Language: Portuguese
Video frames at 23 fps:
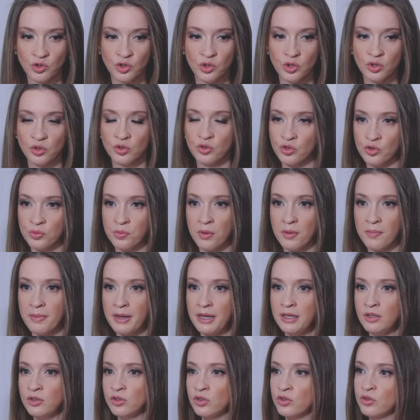de todos os
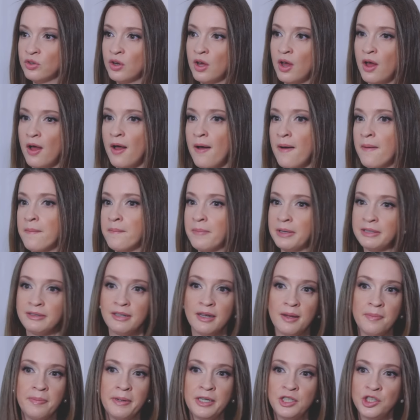momentos, mas
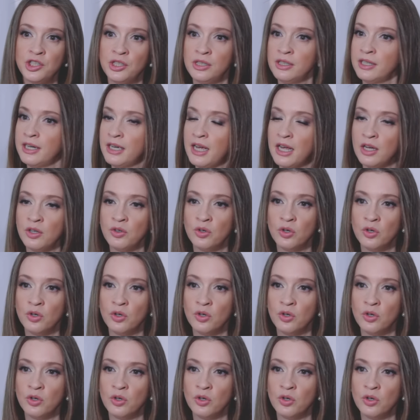de repente entregar